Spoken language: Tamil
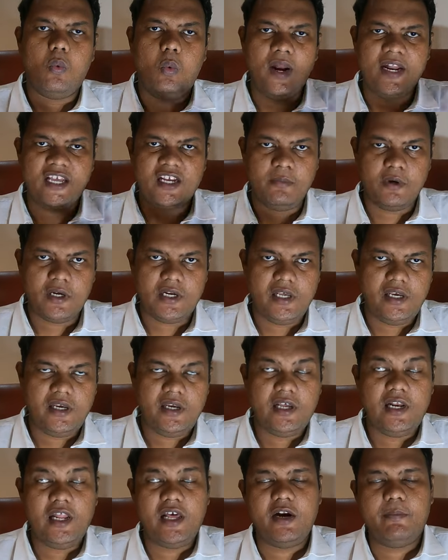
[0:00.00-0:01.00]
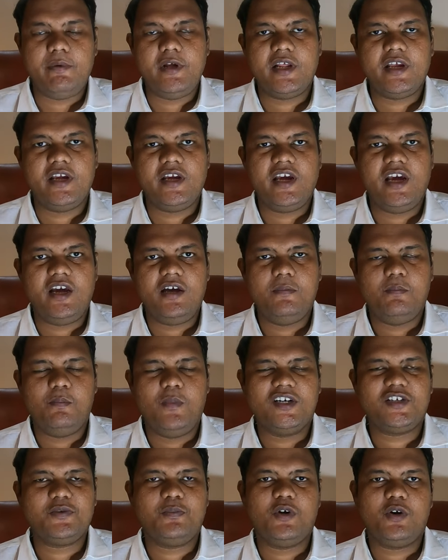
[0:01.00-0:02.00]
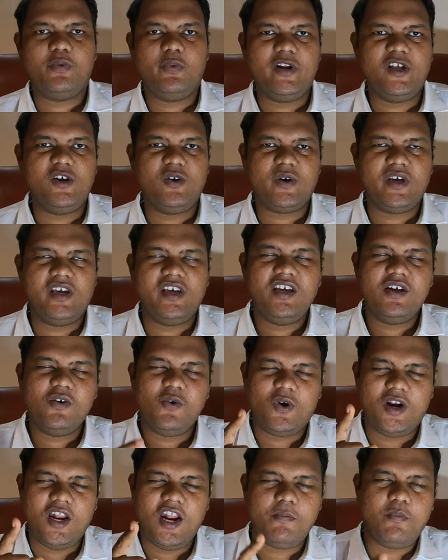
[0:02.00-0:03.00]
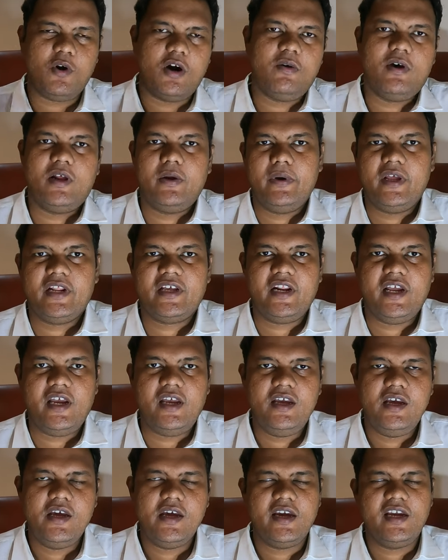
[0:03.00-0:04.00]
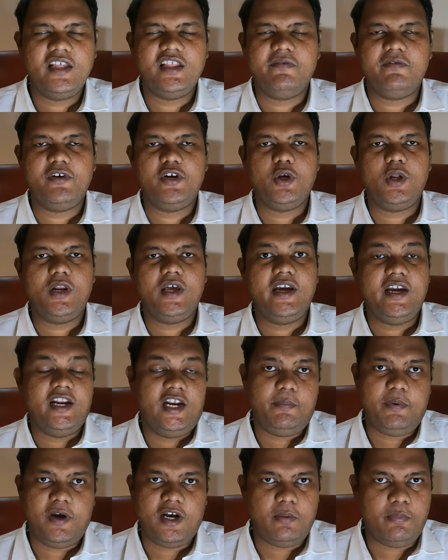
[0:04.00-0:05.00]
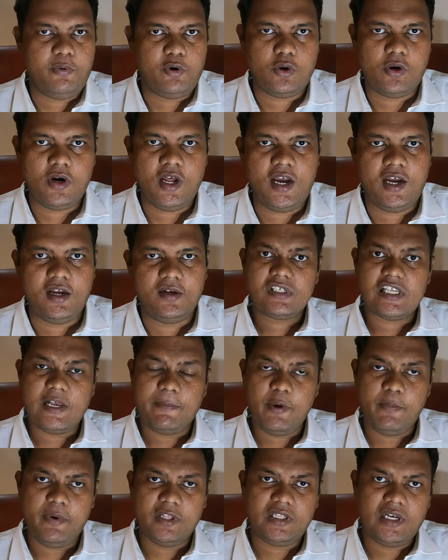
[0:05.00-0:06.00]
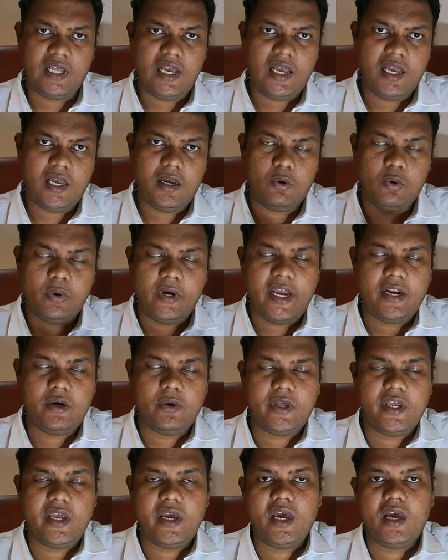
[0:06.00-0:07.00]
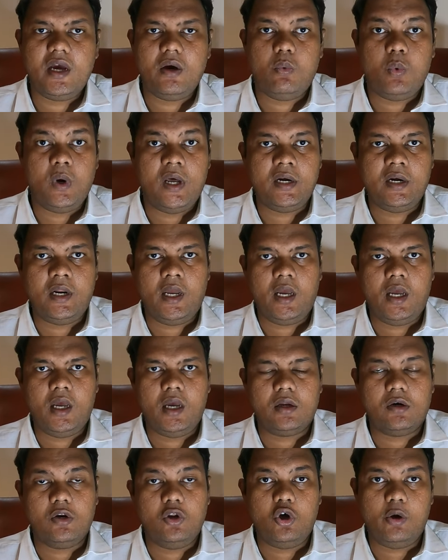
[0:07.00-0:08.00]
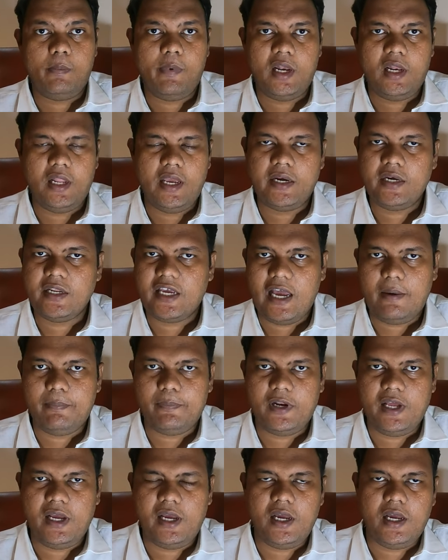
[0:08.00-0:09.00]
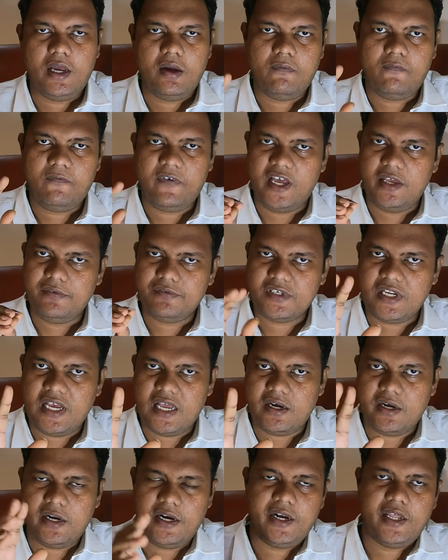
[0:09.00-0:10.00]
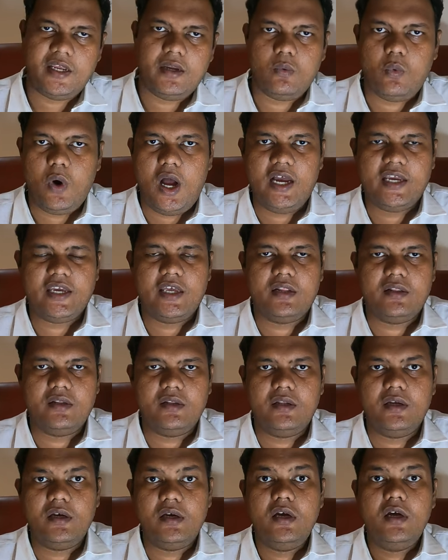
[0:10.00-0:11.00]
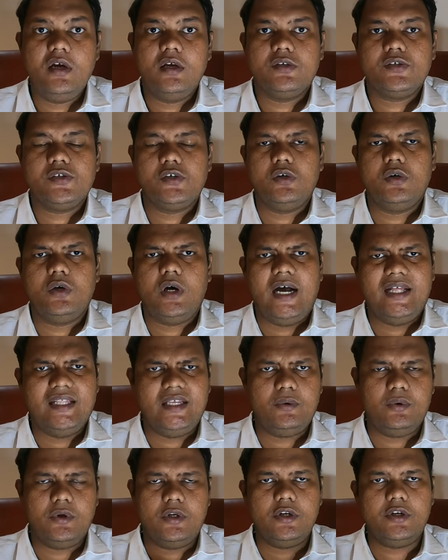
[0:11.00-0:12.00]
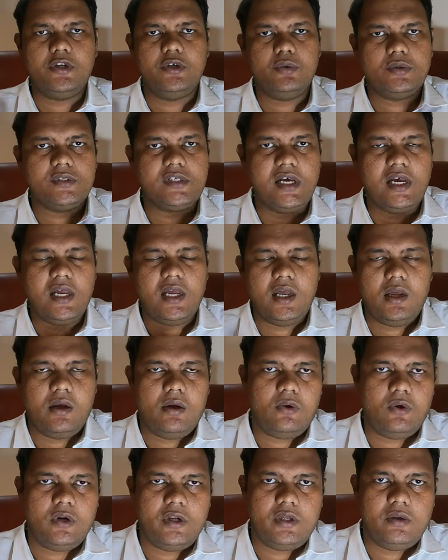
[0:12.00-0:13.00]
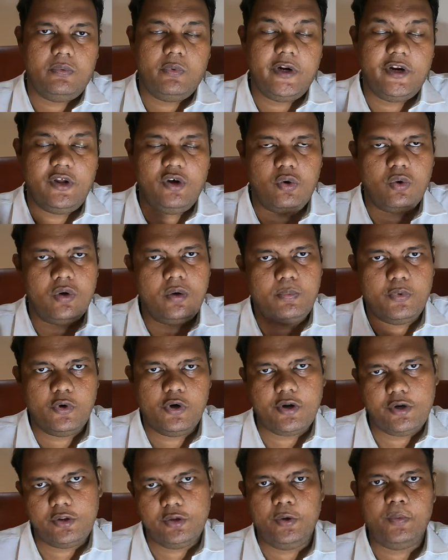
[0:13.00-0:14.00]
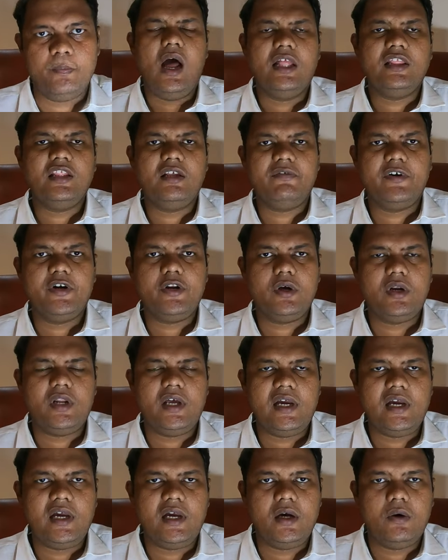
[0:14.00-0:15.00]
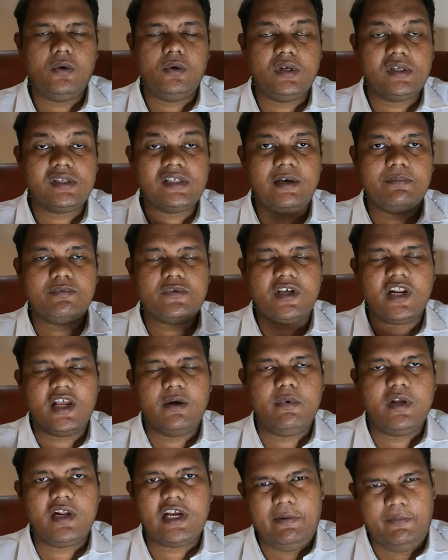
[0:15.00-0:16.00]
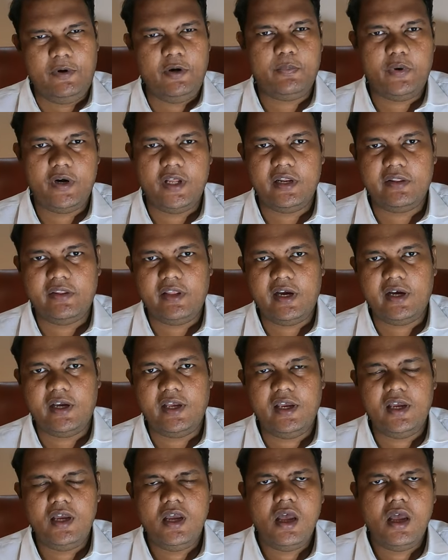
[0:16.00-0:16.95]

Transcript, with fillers: வணக்க மக்களே எல்லாரும் எப்படி இருக்கீங்க மற்றும் ஒரு வீடியோவுக்கு உங்களை அன்போடு வரவேற்கிறேன் இந்த வீடியோவில் என்ன பார்க்க போகிறோம்னா சமீபத்தில் ஹுண்டாயினுடைய வர்ணா குளோபல் என்கேப்பில் ஃபைவ் ஸ்டார் ரேட்டிங் வாங்கியிருந்தது ஸோ அதை ஒரு நியூஸை ஒரு வீடியோ ஒன்று போட்டிருந்தோம் அந்த வீடியோவில் ஒரு சப்ஸ்கிரைபர் கமெண்ட் பண்ணியிருந்தாங்க